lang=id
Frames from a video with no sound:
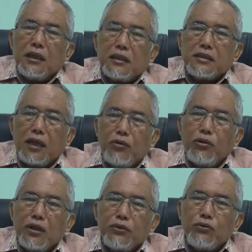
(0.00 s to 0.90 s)

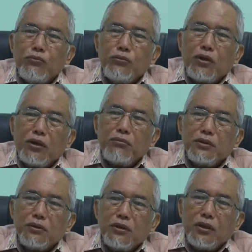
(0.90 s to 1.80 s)
Assalamualaikum
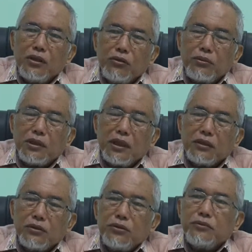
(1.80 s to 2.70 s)
warahmatullahi
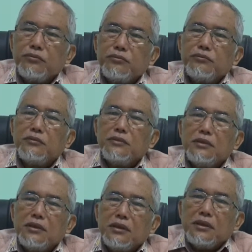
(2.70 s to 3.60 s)
wabarakatuh.
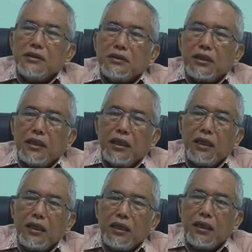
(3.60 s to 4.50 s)

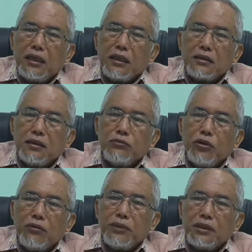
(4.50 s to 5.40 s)
Saya Haji
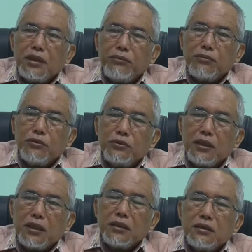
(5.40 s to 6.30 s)
Muhammad Yamin
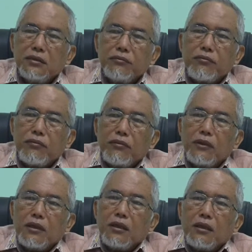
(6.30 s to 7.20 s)
Muhtar,
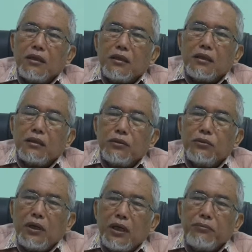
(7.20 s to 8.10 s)

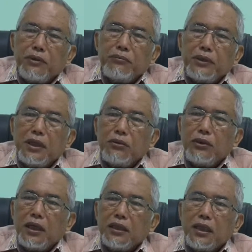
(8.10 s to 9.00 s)
Ketua Pimpinan
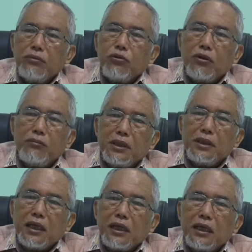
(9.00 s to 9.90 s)
Wilayah
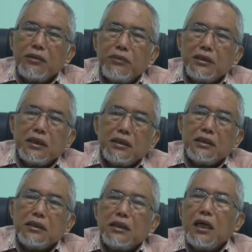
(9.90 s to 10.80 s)
Muhammadiyah
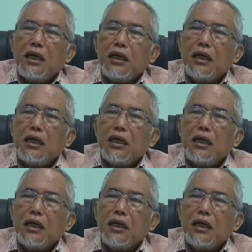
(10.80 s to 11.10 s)
Kalimantan Tengah,